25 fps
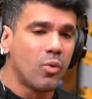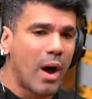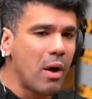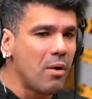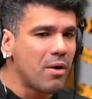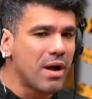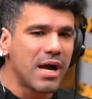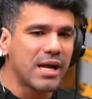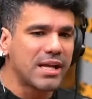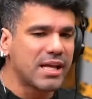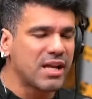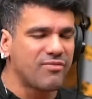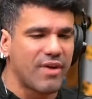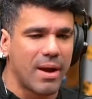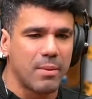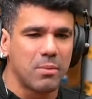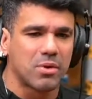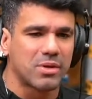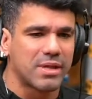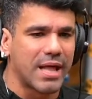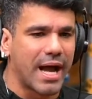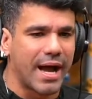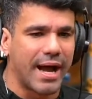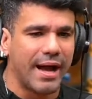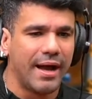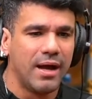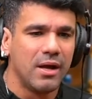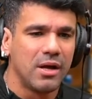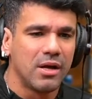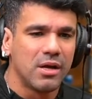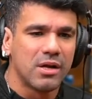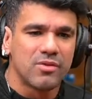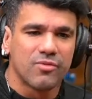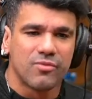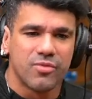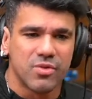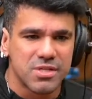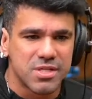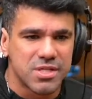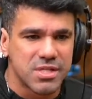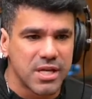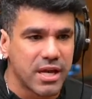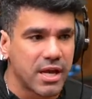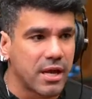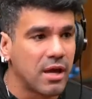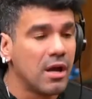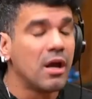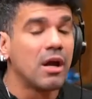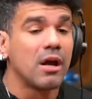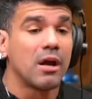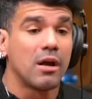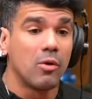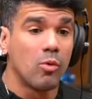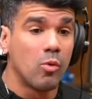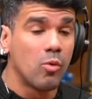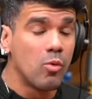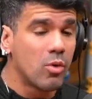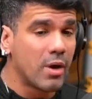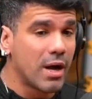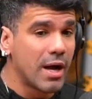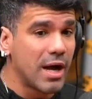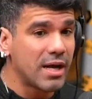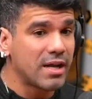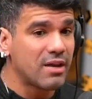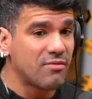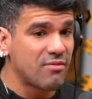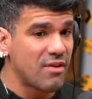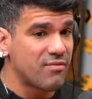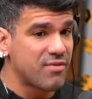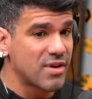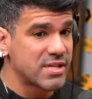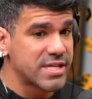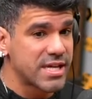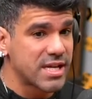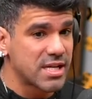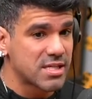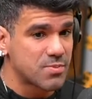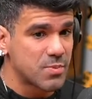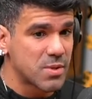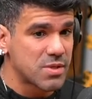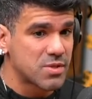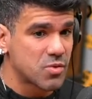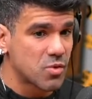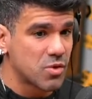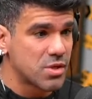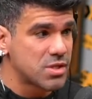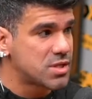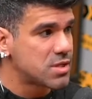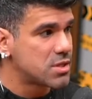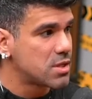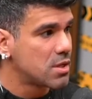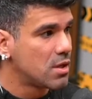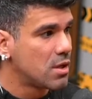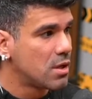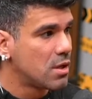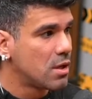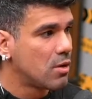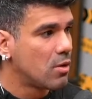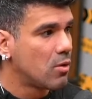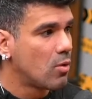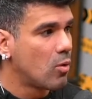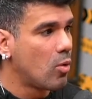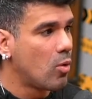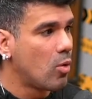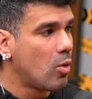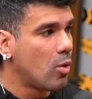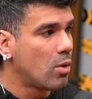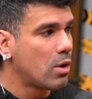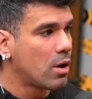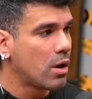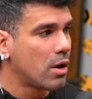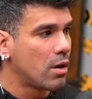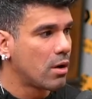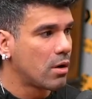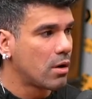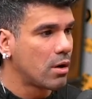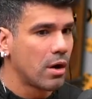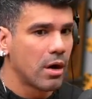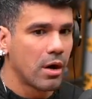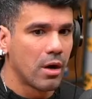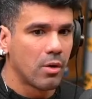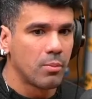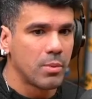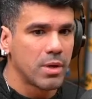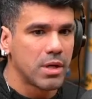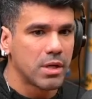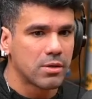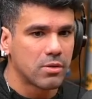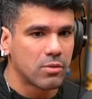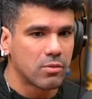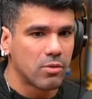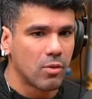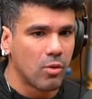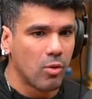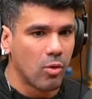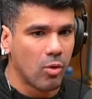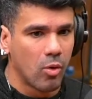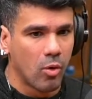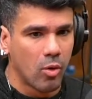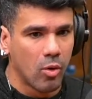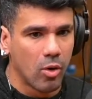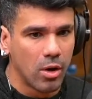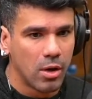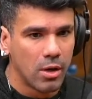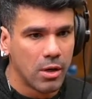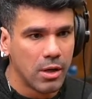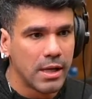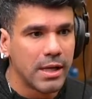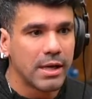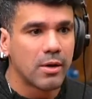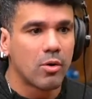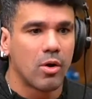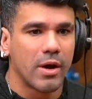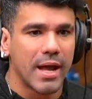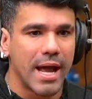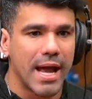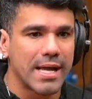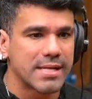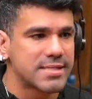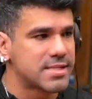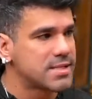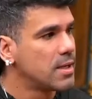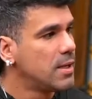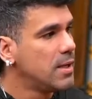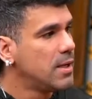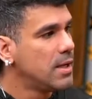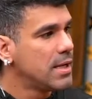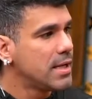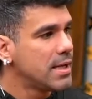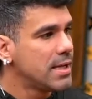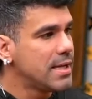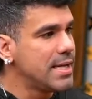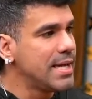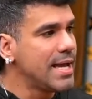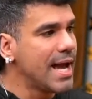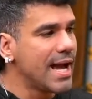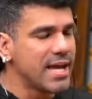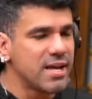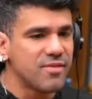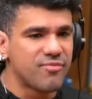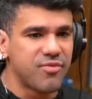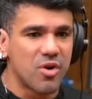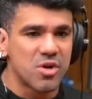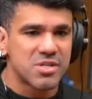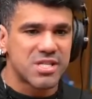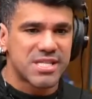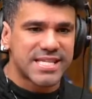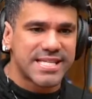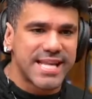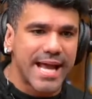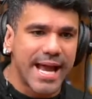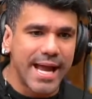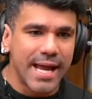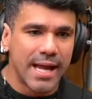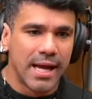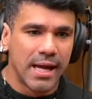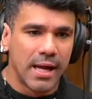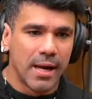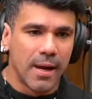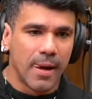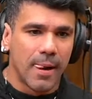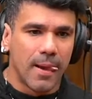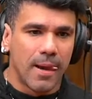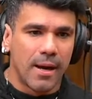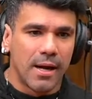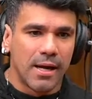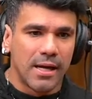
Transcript: Não é um gank que vai mudar você. Um gank vai fazer as pessoas. Ou oh, é um mítico. Ou oh, conhece. Hum. E aí você